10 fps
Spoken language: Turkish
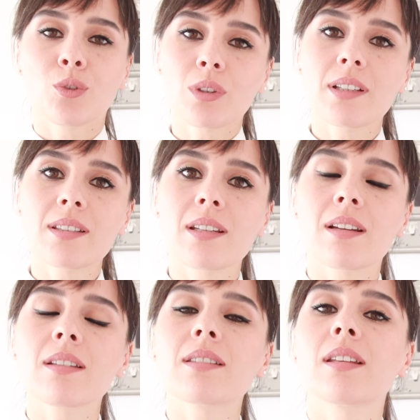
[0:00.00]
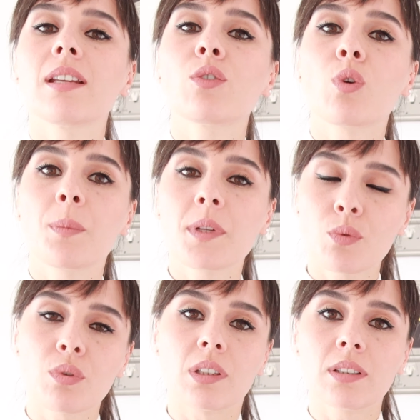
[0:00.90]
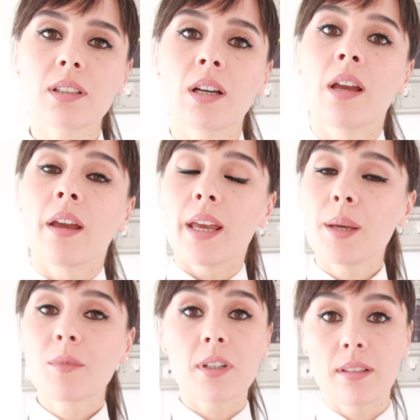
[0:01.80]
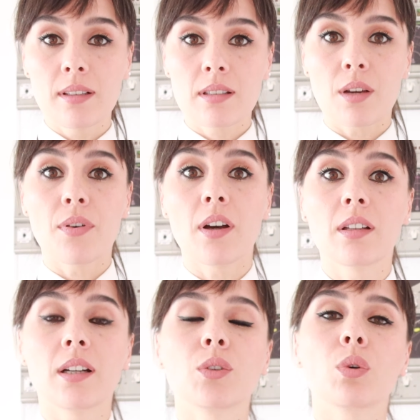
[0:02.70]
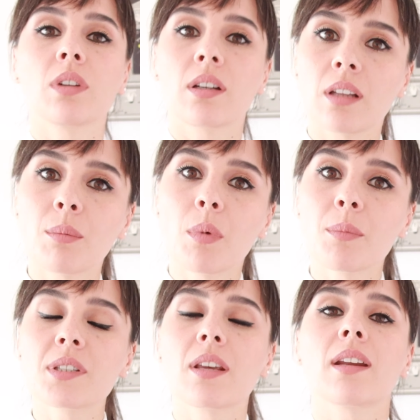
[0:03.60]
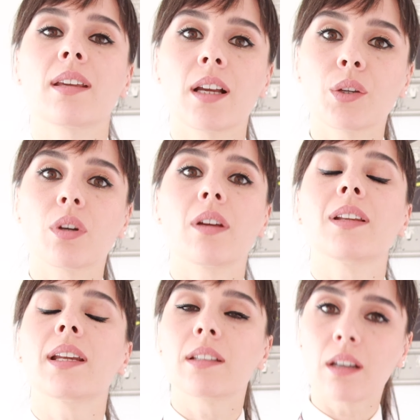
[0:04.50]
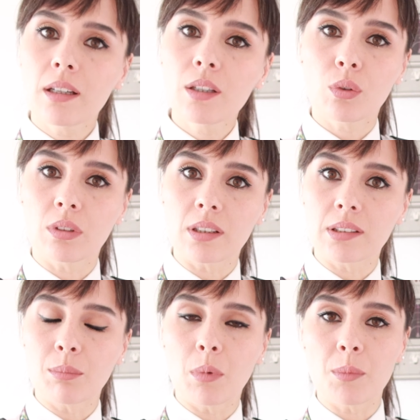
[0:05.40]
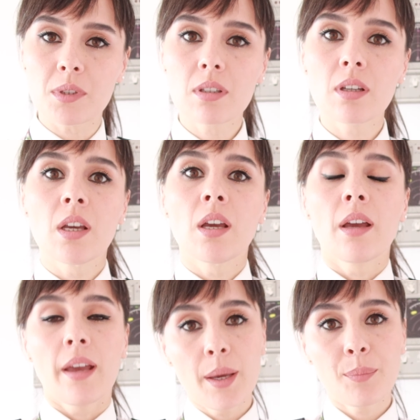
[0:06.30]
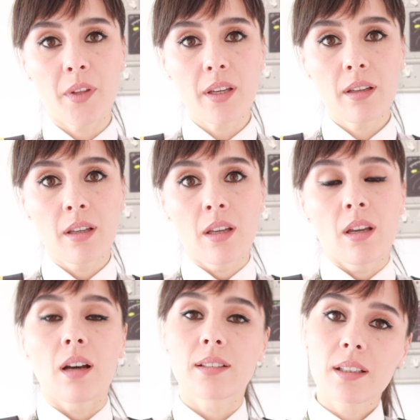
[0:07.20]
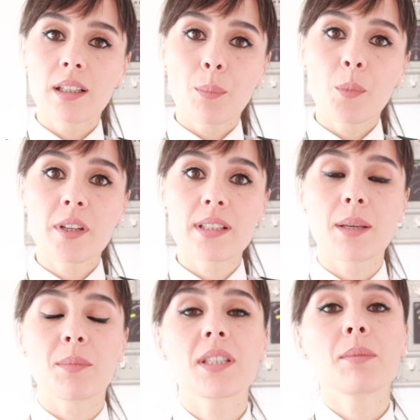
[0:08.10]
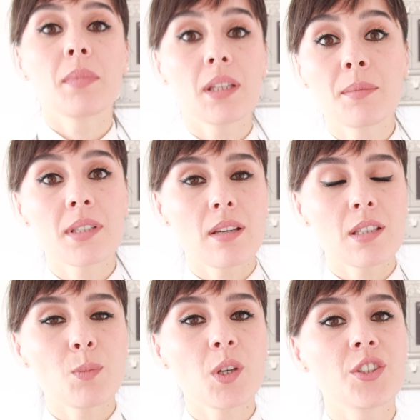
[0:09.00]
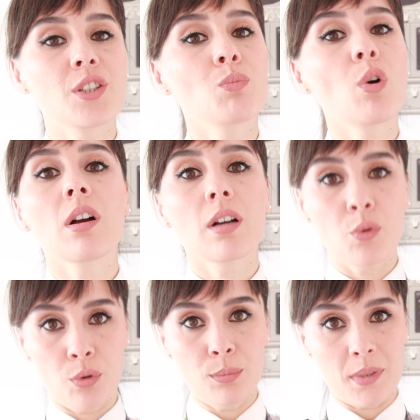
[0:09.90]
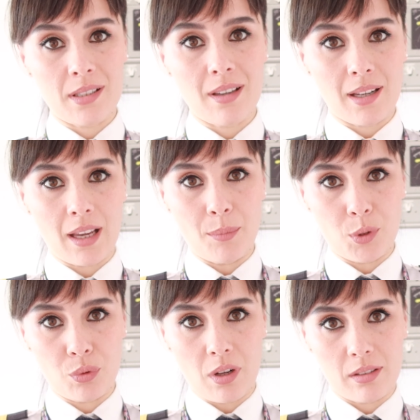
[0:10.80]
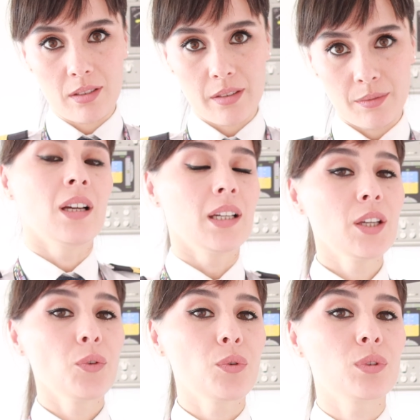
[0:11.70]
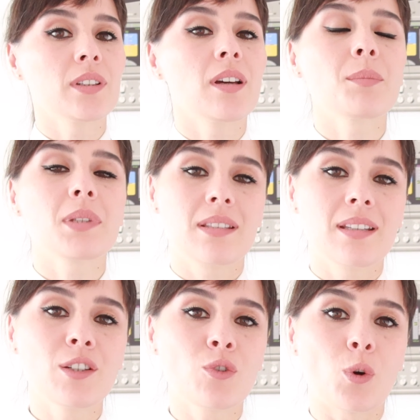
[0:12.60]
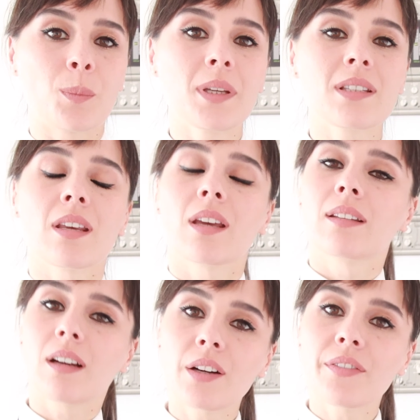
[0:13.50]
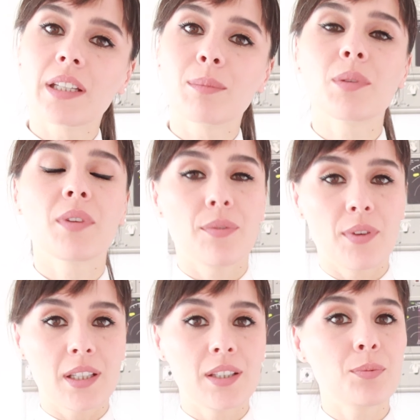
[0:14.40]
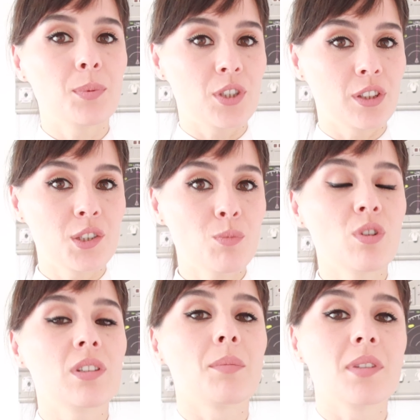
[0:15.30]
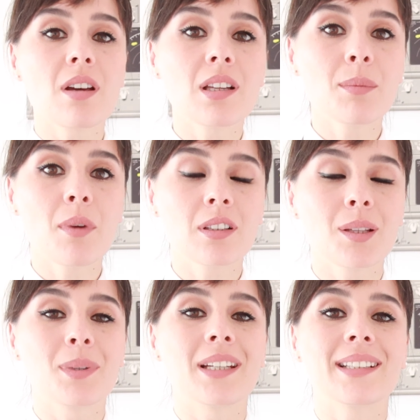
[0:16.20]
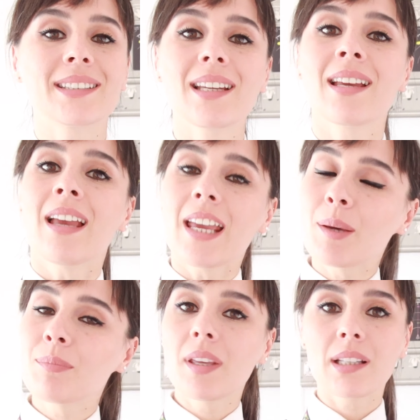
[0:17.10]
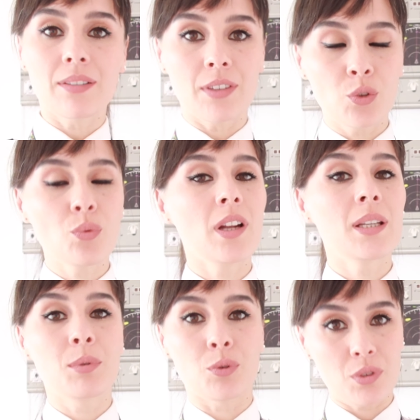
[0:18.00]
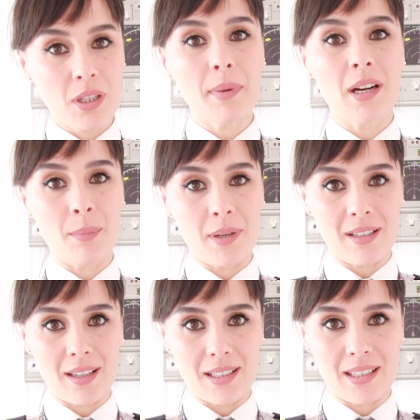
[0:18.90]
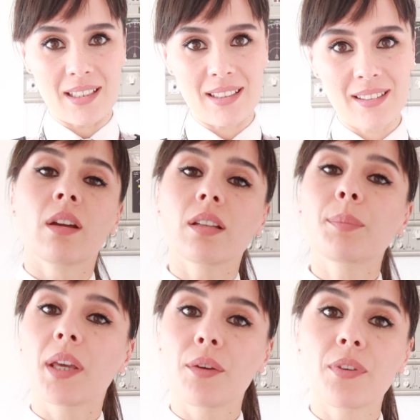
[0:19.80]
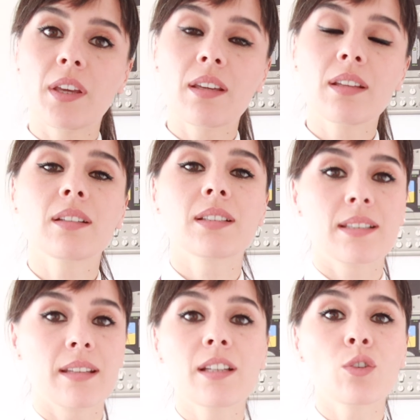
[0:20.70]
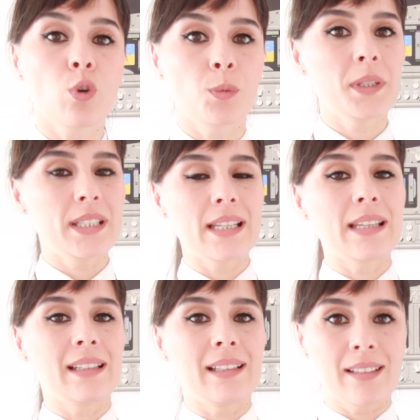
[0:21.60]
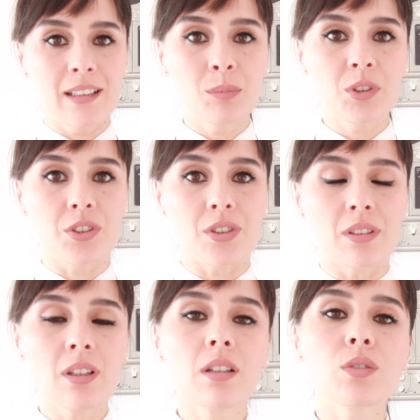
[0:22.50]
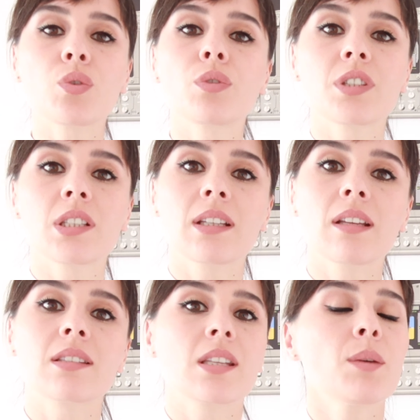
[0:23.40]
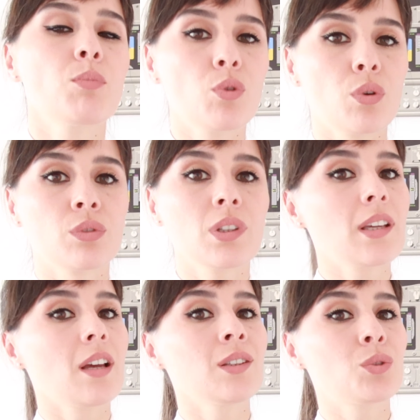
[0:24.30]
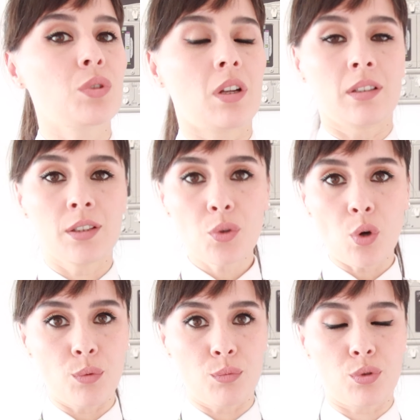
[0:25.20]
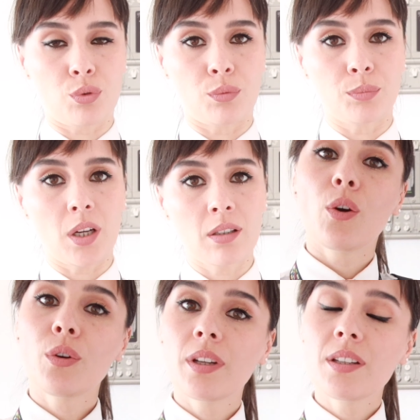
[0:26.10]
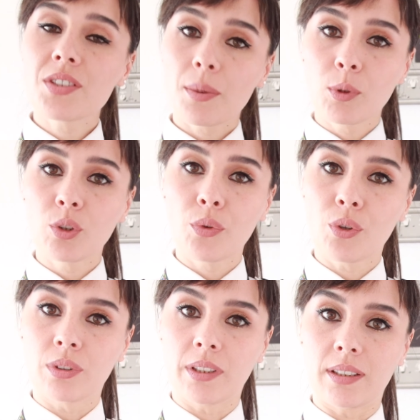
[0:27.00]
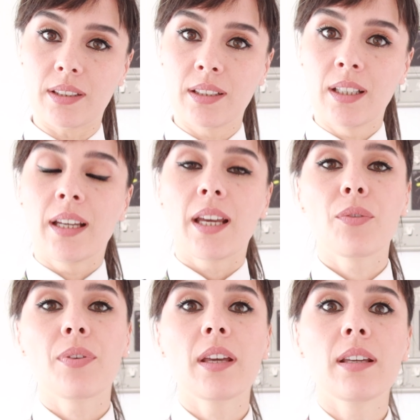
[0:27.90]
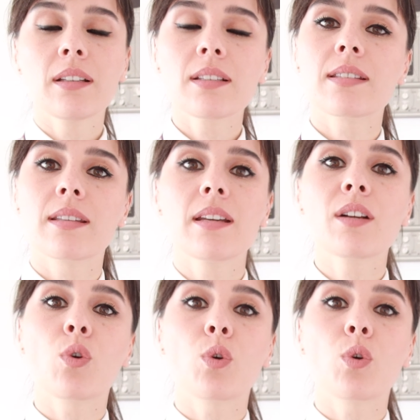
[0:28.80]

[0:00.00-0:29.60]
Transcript: Dolayısıyla steril kokpit kuralı hem kritik safhalarda odaklanmamız gereken görevlere daha iyi odaklanmamızı hem de hata yapma riskimizi minimize etmek için muhakkak uyulması gereken bir kuraldır. İyi uygulanan bir steril kokpit daha verimli ve efektif bir çalışma ortamı sağlamakla birlikte emniyetli ve güvenli bir uçuşu da beraberinde getirir. Tabi FAA'in steril kokpit ile ilgili tanımı dışında çoğu şirket de bu konuda kendi kurallarını koymuş durumda. Örneğin Japon Hava Yolları, FAA'in steril